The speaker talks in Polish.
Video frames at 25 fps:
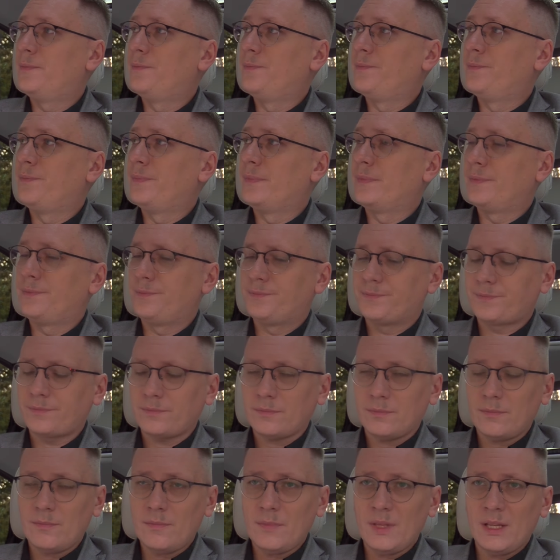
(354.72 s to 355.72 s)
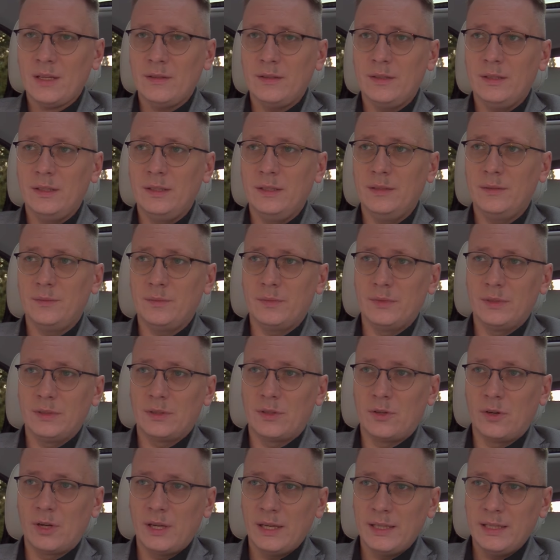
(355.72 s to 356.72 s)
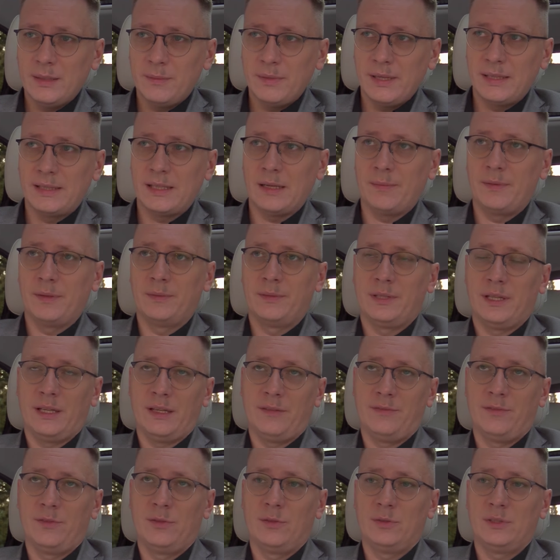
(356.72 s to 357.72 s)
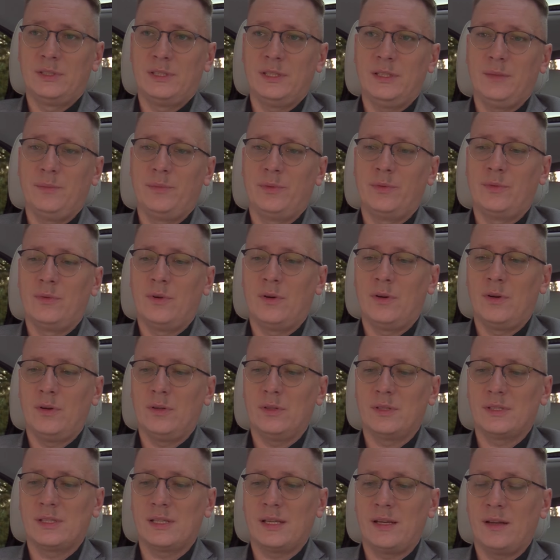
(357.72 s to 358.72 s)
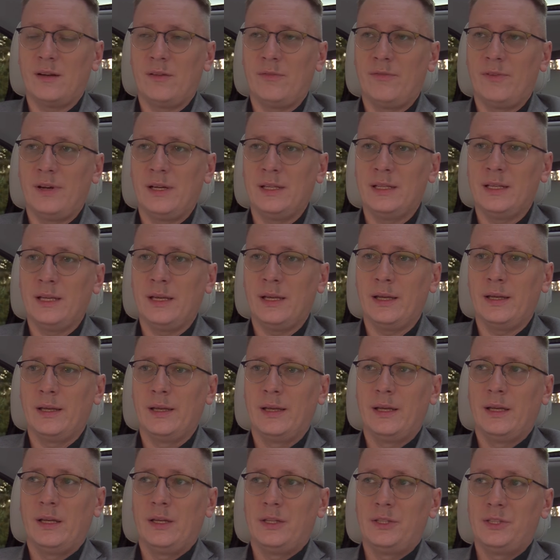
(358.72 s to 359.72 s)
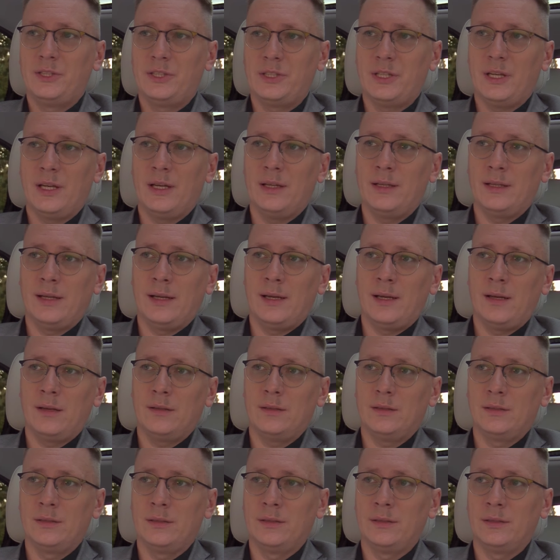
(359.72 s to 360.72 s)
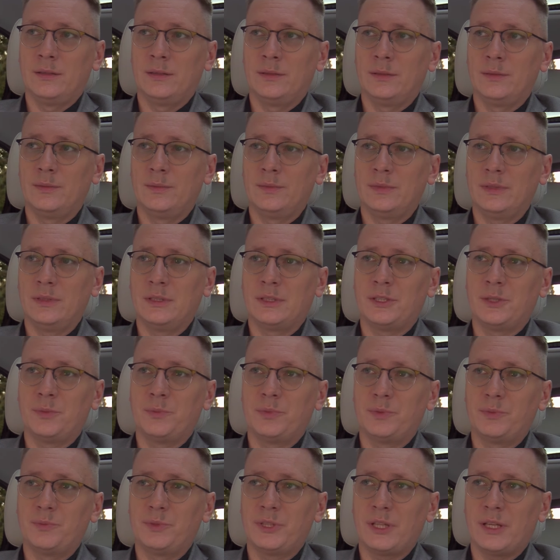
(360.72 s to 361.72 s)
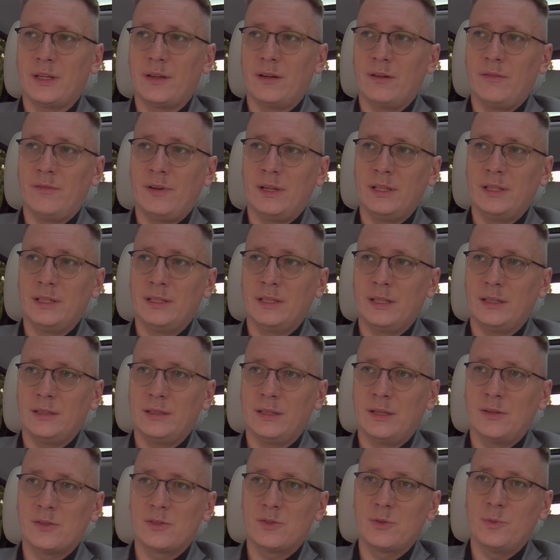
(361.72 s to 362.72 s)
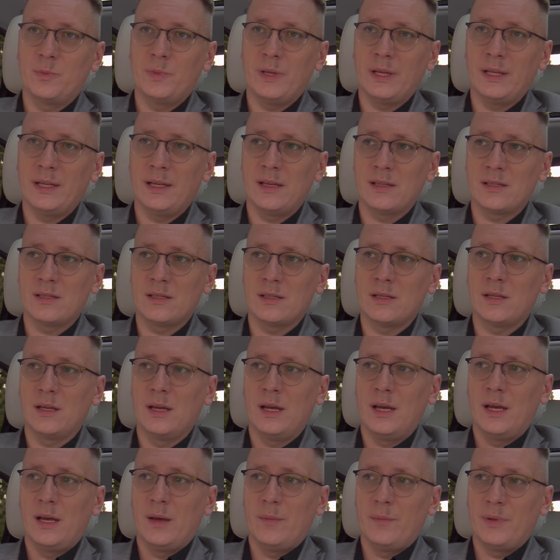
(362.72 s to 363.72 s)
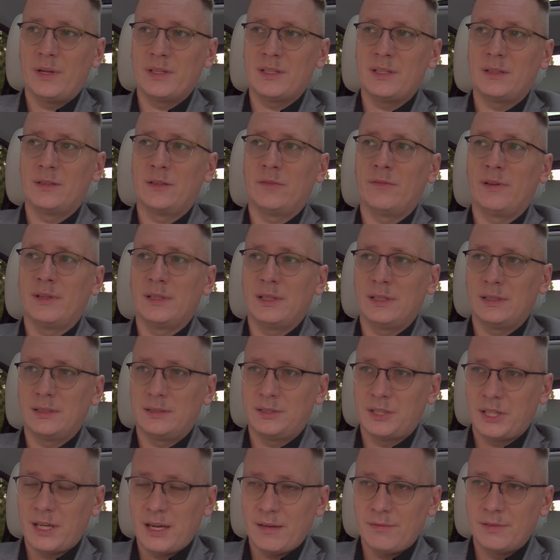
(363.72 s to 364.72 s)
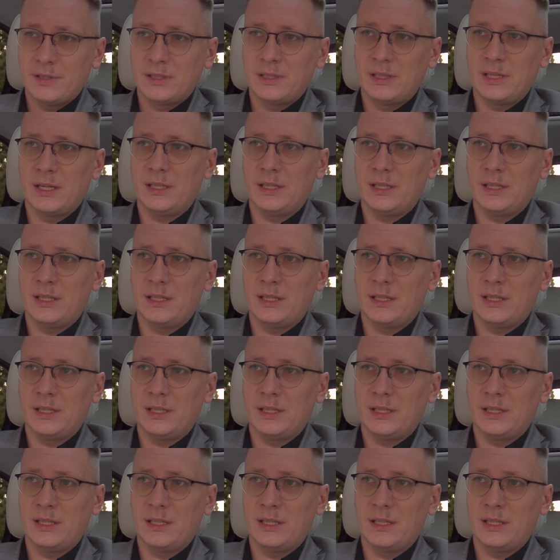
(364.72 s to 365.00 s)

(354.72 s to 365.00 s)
mm, i kolejnym etapem tej ewolucji było skierowanie się na, y, znaczy przekierowanie te, tego skupienia z prezentowania ciekawych